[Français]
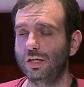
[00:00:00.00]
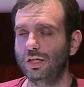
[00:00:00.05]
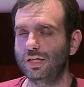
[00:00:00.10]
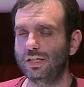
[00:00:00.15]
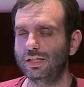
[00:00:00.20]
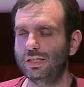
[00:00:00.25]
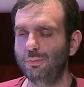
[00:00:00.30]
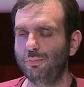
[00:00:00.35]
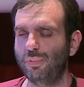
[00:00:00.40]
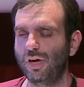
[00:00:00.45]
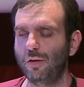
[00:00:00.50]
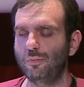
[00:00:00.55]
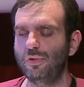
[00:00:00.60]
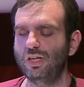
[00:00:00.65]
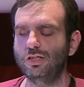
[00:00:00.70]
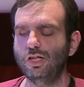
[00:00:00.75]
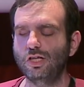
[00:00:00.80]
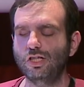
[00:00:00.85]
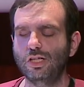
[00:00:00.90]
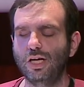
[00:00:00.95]
et qui
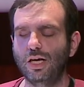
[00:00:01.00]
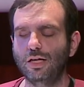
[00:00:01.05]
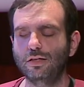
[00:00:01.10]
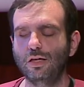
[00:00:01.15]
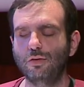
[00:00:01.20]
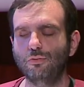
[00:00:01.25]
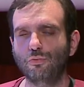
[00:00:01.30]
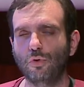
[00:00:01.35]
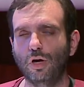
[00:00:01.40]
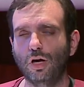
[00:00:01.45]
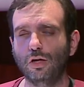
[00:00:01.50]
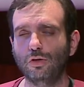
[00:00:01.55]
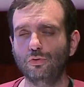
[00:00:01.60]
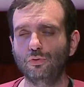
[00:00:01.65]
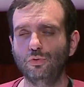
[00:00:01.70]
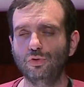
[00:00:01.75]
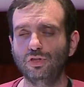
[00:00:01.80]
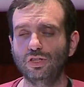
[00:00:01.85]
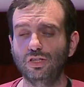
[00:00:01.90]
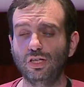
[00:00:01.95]
permet déjà d'avoir
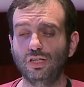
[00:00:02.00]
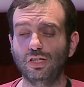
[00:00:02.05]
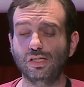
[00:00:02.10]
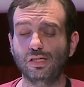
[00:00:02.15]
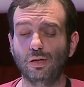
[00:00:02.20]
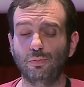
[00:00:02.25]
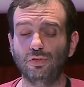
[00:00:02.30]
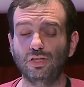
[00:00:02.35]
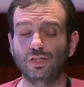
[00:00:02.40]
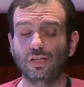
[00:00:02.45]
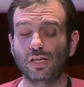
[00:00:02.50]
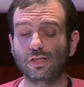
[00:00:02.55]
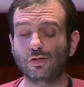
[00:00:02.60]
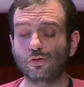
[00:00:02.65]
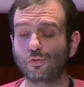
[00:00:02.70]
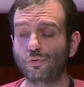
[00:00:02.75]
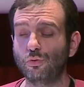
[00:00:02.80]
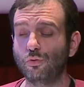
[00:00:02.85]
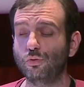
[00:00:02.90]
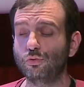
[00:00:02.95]
une idée des
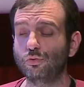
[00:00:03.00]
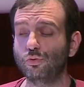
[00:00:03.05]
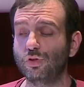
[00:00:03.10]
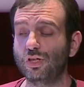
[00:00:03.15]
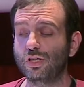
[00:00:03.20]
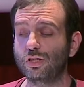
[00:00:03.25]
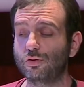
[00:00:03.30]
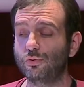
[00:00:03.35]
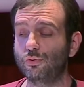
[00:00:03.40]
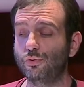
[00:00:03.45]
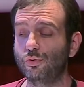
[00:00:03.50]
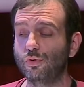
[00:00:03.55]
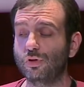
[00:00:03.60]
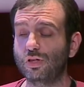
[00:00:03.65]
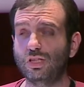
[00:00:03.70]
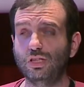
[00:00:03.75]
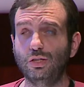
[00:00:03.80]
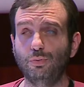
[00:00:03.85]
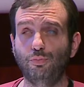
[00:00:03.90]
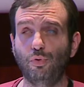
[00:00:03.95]
applications de
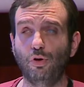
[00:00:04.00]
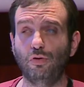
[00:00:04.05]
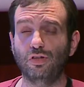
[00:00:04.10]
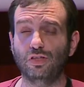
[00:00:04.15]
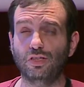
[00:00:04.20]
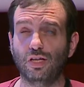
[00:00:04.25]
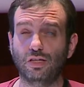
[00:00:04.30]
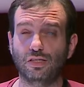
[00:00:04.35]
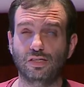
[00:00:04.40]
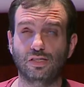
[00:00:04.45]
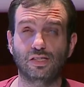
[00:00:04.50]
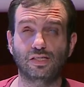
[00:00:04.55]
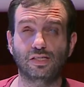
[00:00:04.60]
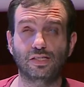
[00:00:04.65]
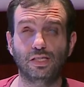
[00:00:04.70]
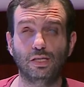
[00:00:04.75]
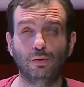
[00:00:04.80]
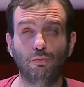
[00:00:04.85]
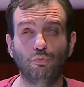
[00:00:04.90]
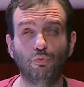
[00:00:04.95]
lecture qui peuvent être
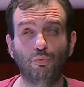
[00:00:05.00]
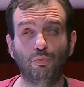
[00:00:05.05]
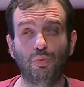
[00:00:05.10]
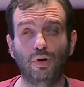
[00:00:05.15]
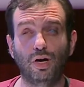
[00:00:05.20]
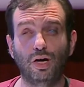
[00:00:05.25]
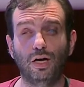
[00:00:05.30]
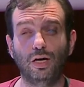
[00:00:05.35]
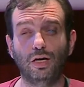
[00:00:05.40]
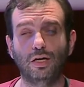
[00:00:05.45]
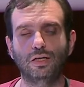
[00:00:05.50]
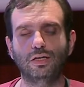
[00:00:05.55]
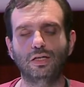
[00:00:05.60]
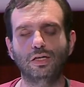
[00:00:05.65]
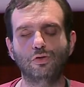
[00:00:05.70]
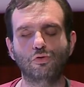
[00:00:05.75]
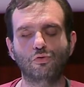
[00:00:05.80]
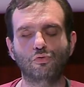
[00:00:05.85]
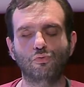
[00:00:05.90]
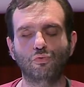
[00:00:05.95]
accessibles ou pas
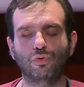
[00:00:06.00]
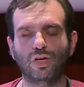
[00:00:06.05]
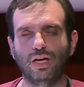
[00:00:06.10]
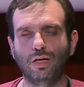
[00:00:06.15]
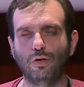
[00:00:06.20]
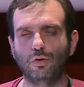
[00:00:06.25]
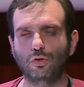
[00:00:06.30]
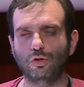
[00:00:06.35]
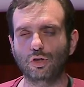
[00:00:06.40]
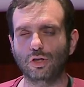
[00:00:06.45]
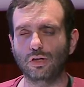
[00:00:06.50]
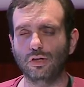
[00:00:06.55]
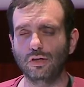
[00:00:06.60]
et sous quel angle.